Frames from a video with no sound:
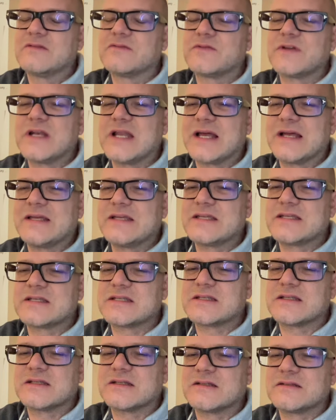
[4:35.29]

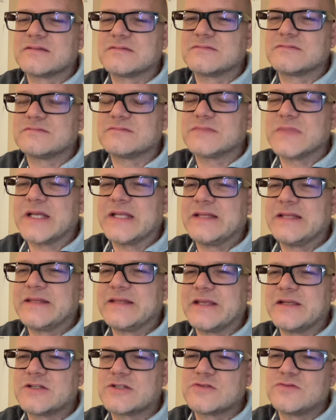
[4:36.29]
Vielleicht äh,
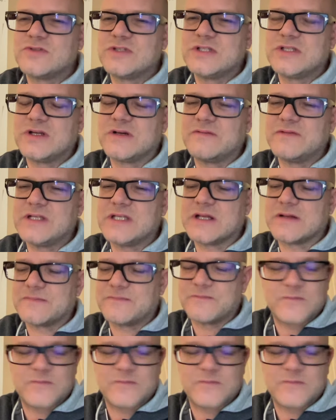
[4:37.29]
entdeckst du die da wieder.